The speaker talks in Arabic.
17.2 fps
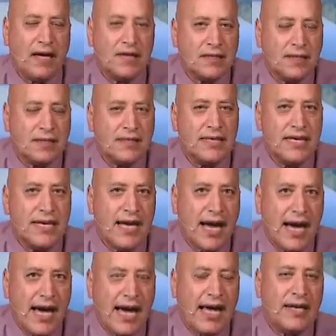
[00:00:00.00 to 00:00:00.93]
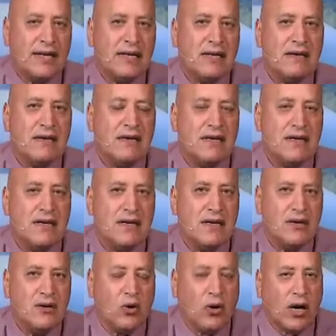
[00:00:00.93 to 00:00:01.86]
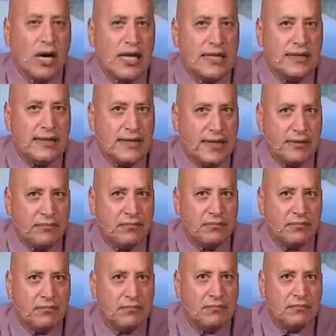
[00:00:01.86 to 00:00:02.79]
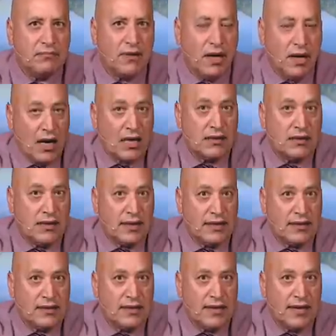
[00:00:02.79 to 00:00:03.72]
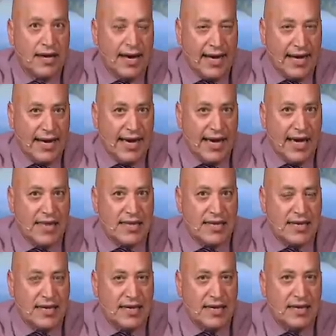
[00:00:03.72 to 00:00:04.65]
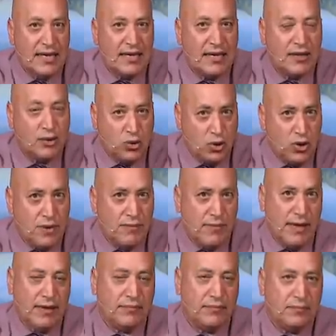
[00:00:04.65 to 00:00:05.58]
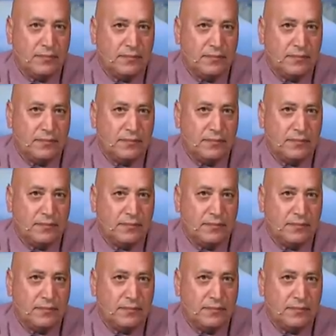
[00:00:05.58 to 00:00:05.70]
استطيع ان اقدم ردا على هذه التهمه